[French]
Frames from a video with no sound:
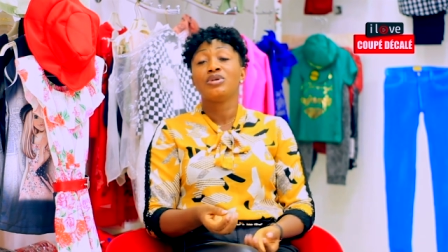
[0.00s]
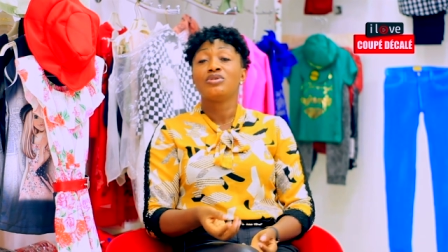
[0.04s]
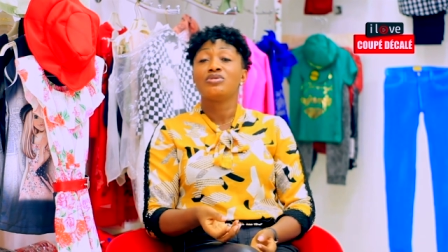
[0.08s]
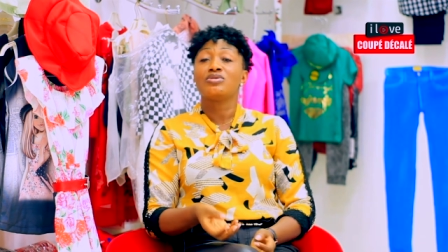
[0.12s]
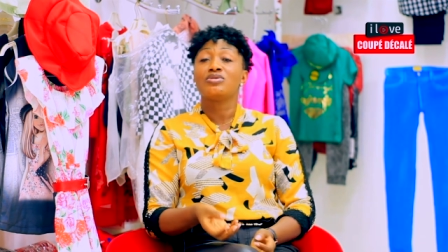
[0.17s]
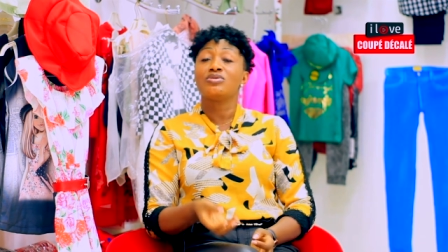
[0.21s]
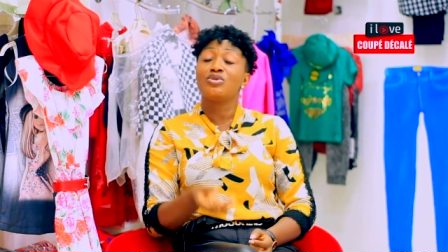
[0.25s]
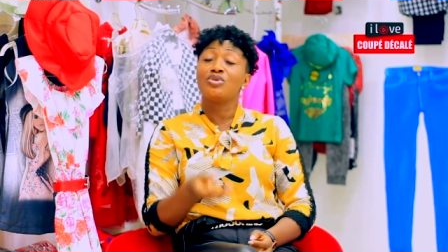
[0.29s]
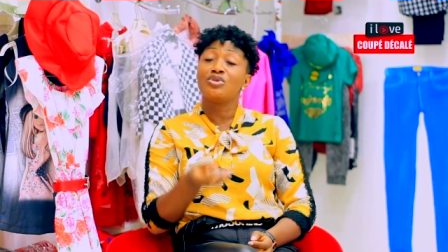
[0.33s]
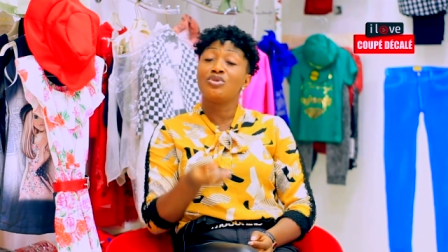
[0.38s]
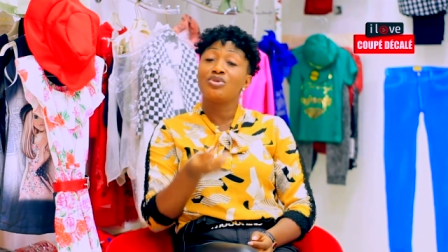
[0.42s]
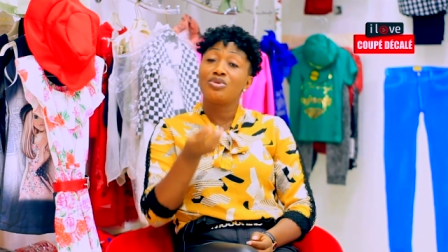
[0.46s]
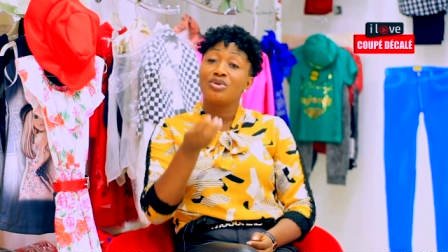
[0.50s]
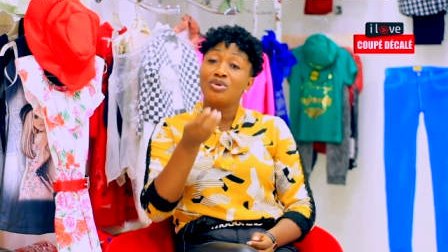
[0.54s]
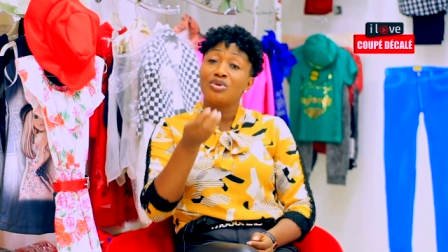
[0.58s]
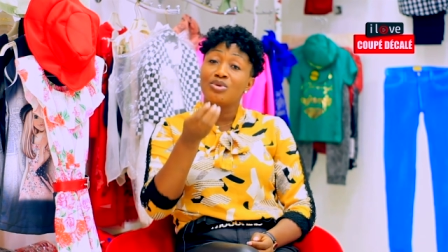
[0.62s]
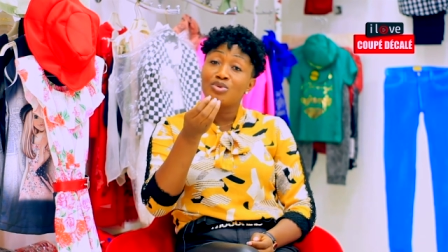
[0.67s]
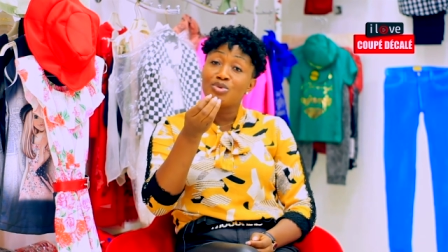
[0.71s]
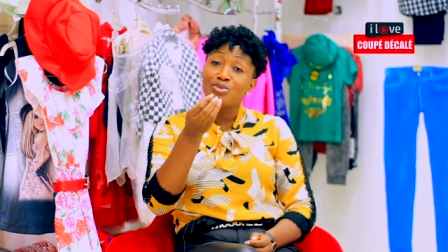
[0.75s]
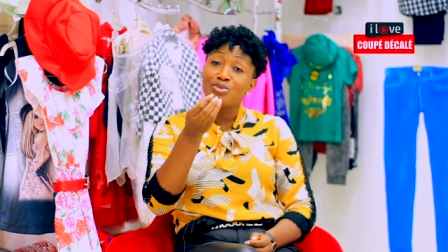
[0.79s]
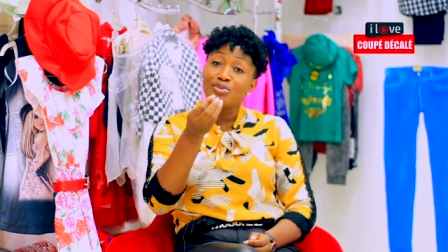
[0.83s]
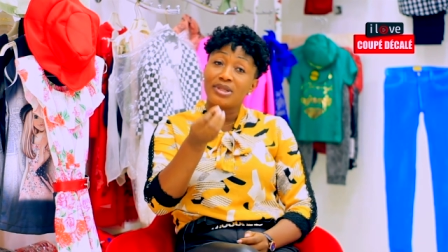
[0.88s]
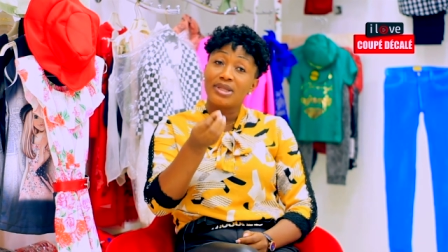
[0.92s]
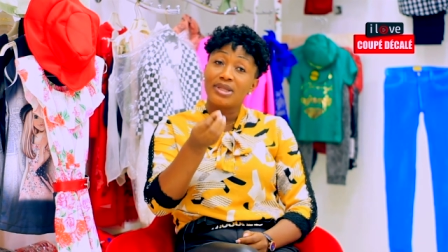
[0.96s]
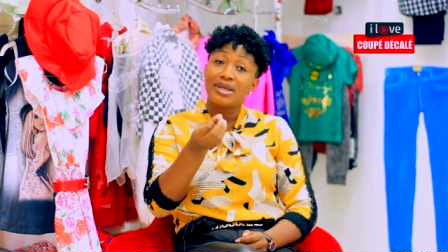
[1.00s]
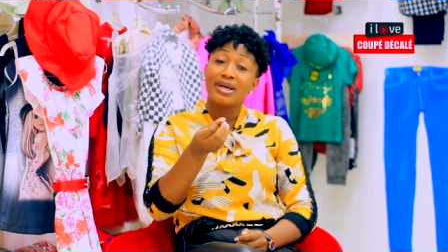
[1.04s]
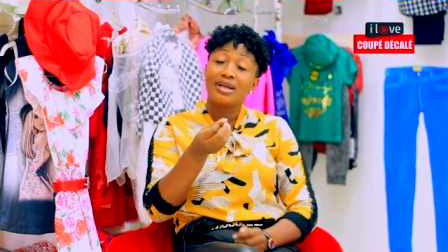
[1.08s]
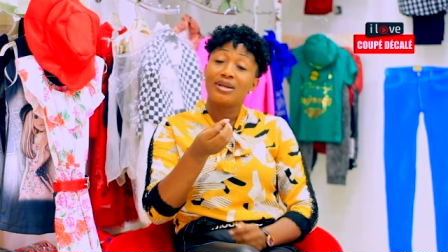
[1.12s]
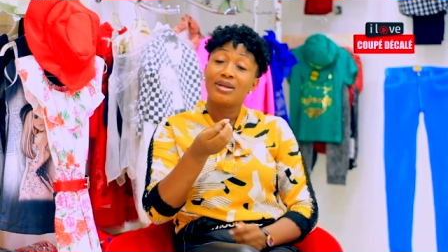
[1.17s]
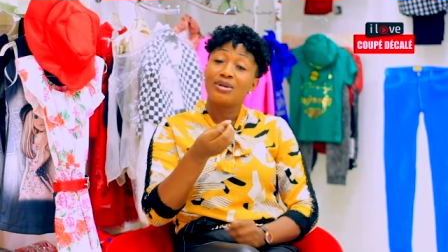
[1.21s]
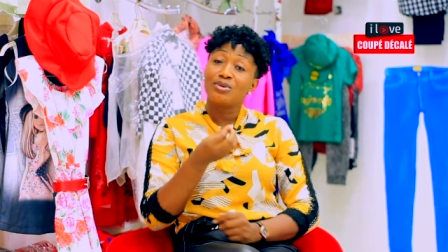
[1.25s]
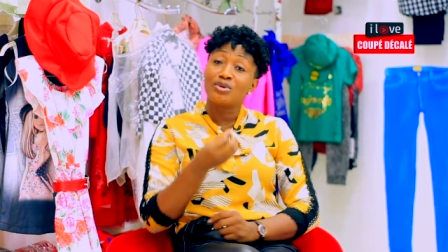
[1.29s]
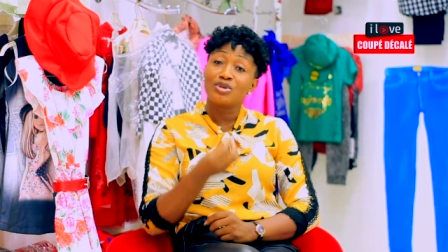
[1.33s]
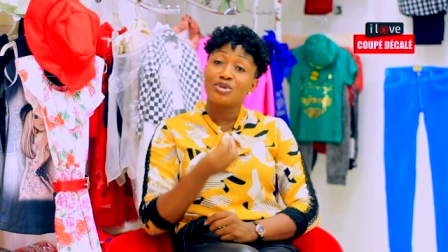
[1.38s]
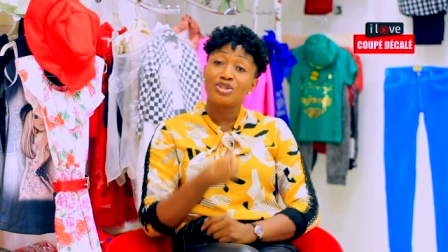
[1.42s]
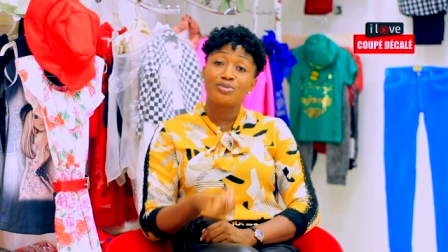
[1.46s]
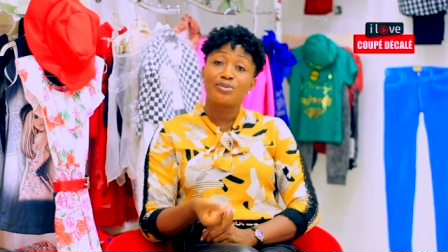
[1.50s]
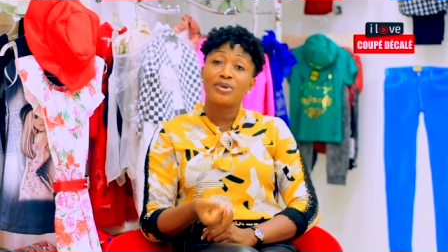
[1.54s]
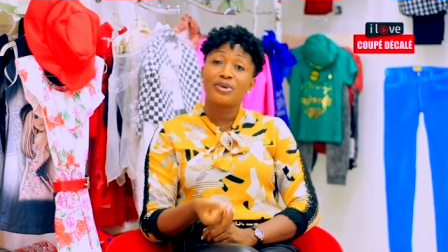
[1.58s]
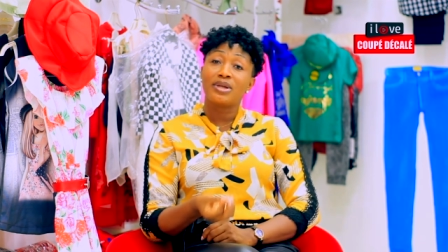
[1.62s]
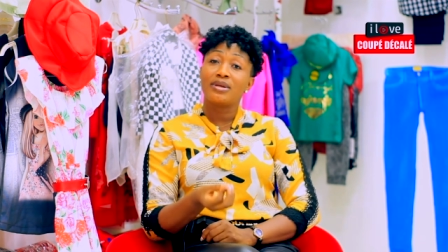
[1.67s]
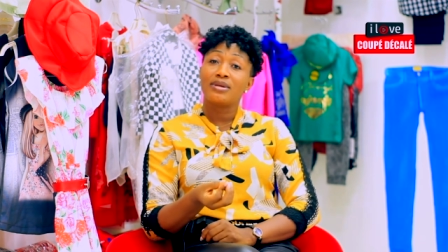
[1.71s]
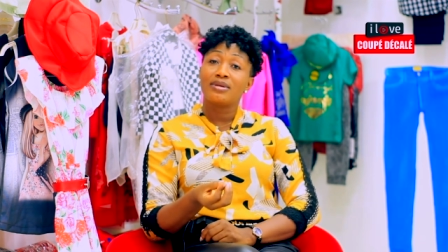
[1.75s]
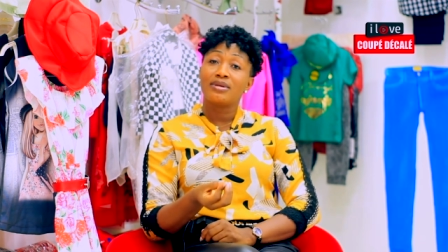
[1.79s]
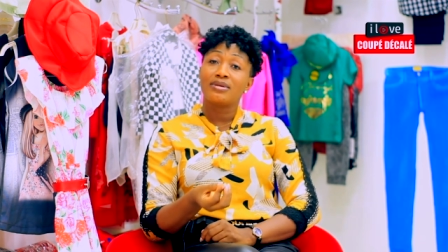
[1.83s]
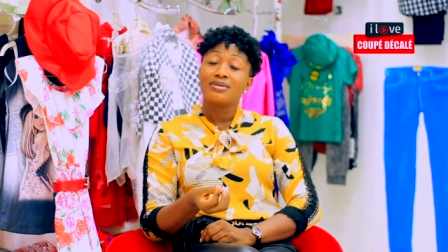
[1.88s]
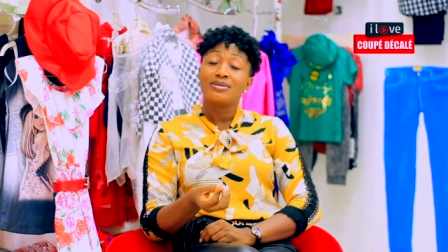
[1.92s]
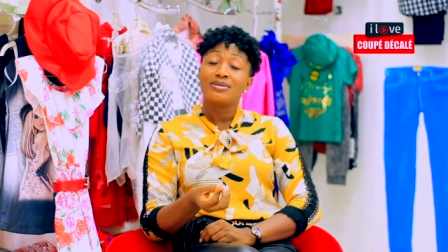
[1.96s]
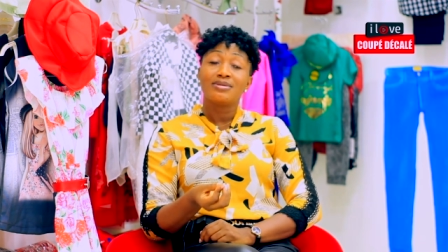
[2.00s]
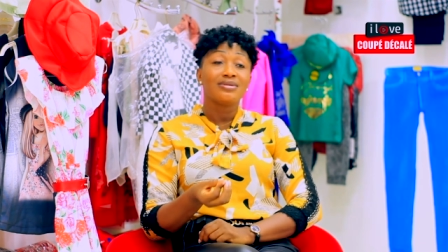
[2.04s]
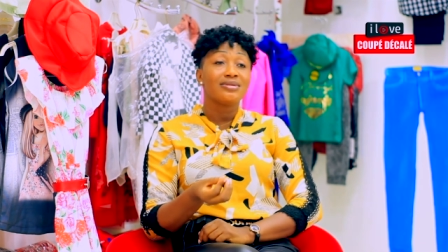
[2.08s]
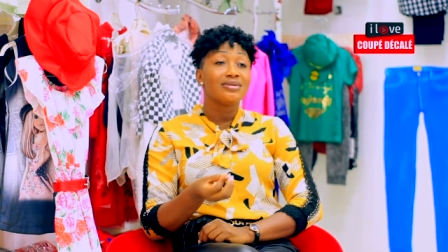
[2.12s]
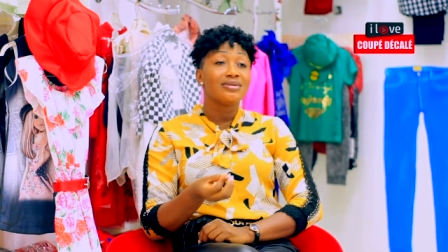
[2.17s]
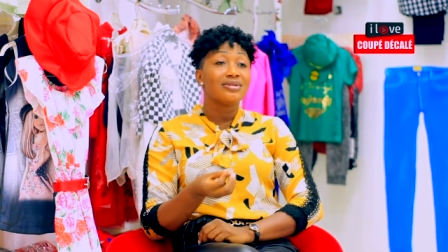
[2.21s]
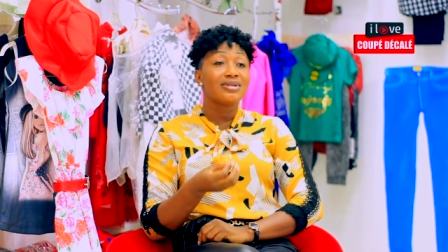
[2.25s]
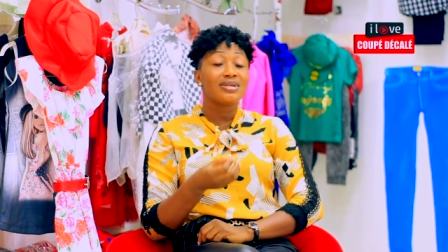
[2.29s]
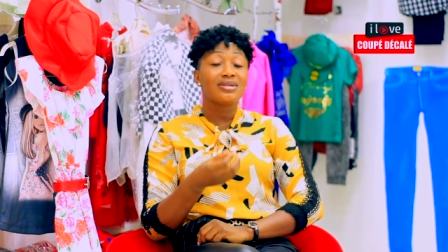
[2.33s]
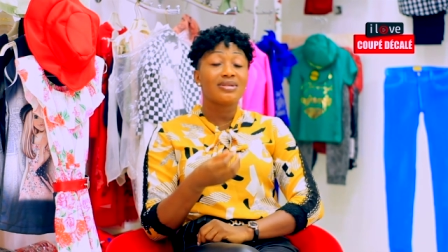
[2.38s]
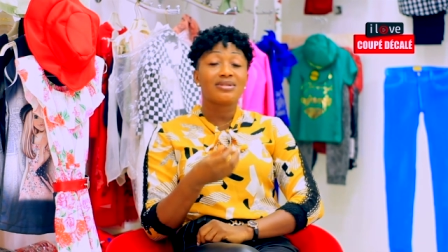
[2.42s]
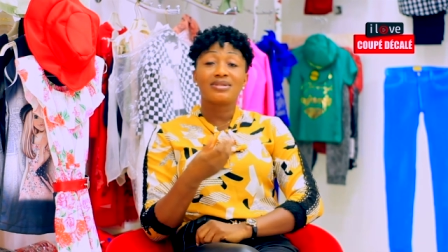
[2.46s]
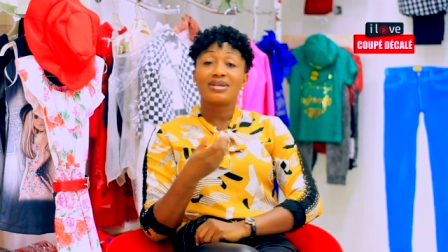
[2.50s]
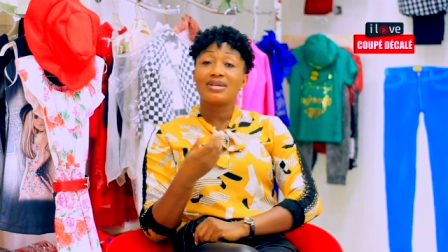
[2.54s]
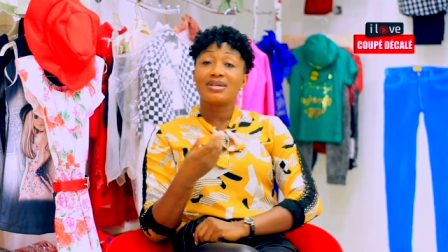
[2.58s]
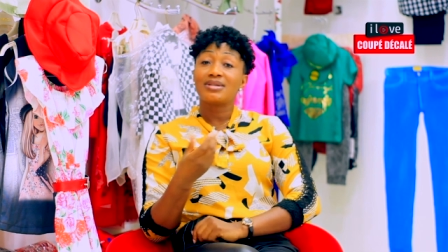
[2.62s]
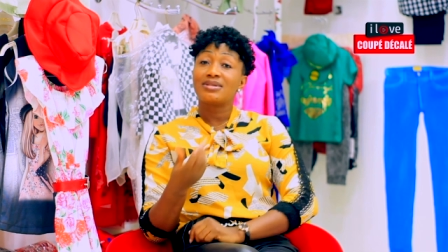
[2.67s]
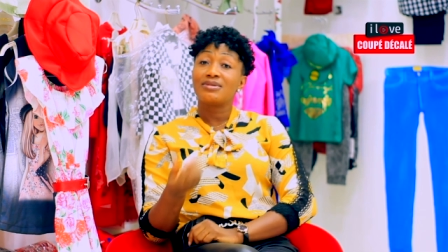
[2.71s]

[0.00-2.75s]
Sinon, le, couper des gars, le gospel, c'est ça.